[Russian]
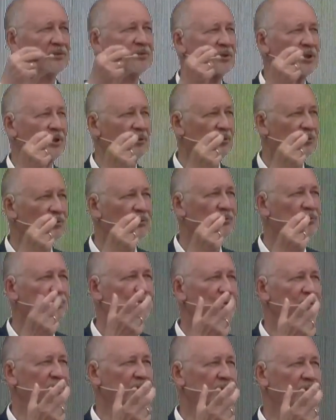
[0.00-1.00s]
говорят, ну какой он
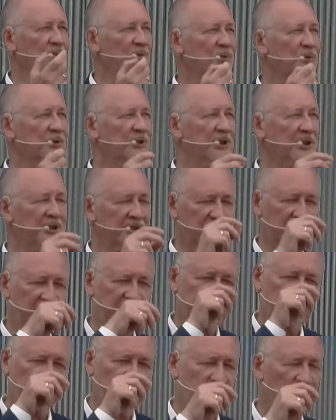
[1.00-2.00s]
вкусный, он хрустящий,
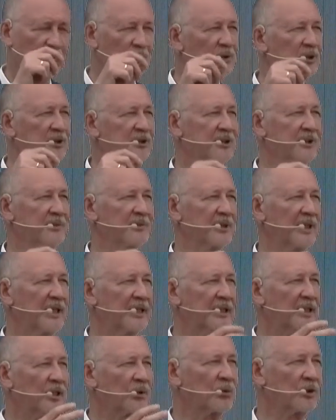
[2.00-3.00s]
весь такой иголочками,
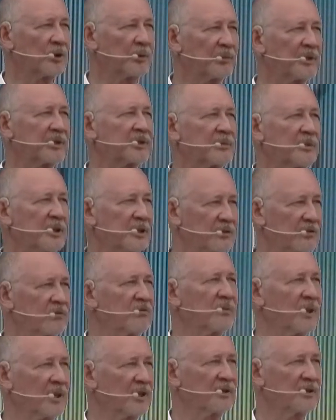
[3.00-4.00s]
а не какой-то
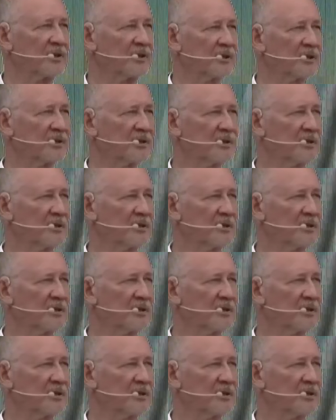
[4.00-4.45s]
пластмассовый магазин